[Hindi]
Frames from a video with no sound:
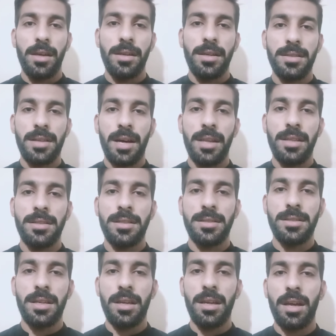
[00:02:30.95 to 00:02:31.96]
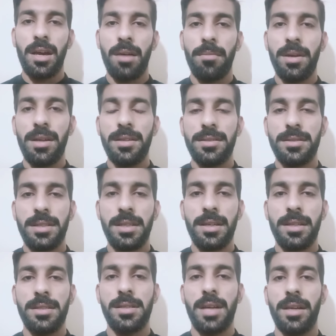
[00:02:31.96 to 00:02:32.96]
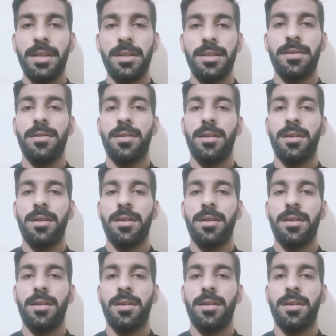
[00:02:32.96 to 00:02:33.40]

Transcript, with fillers: ये सारी चीज़ें हमें सीखनी चाहिए